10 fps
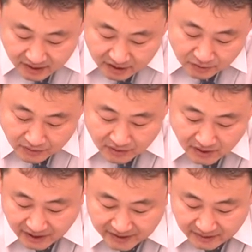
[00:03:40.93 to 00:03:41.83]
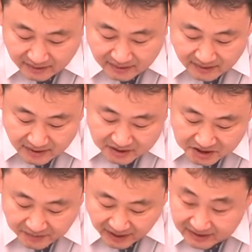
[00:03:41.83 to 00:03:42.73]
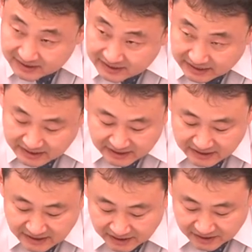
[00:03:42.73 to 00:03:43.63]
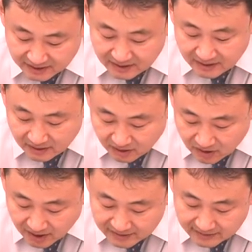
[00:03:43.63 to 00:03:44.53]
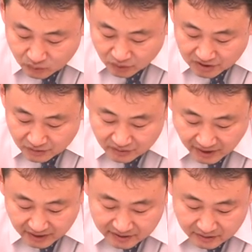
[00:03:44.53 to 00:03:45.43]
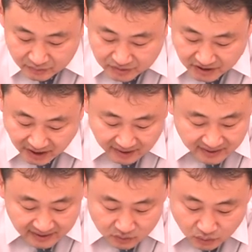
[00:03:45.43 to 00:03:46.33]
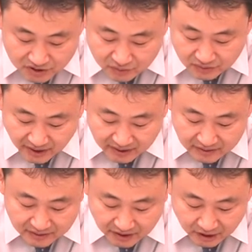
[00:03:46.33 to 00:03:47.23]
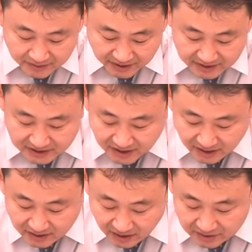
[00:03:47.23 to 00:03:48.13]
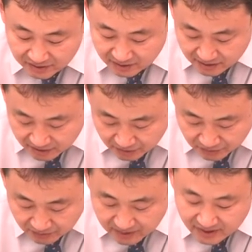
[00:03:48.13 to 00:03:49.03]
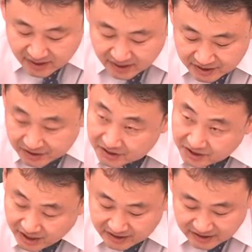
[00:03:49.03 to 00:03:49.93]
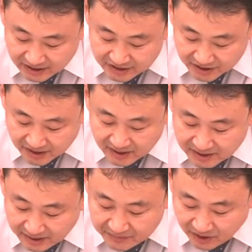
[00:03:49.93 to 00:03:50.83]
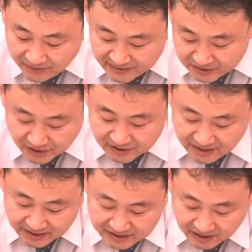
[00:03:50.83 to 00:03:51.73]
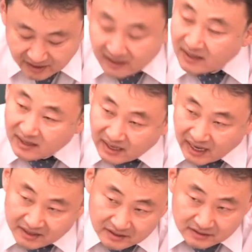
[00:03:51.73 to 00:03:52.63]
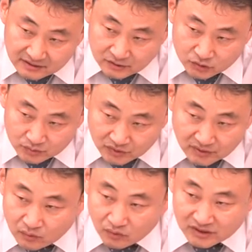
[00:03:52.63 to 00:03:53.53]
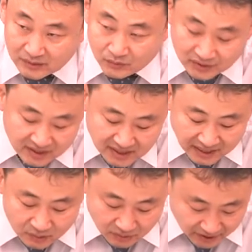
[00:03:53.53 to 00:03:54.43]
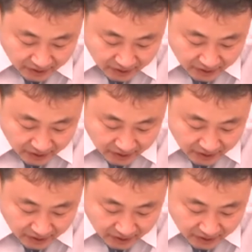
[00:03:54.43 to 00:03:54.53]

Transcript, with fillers: 이 경우 허가한 지방자치단체장은 허가한 도시군 계획설 부지에 도시군 계획설 사업이 시행되는 경우 그 시행 예정일 3개월 전까지 가설 건축물, 공작물 가로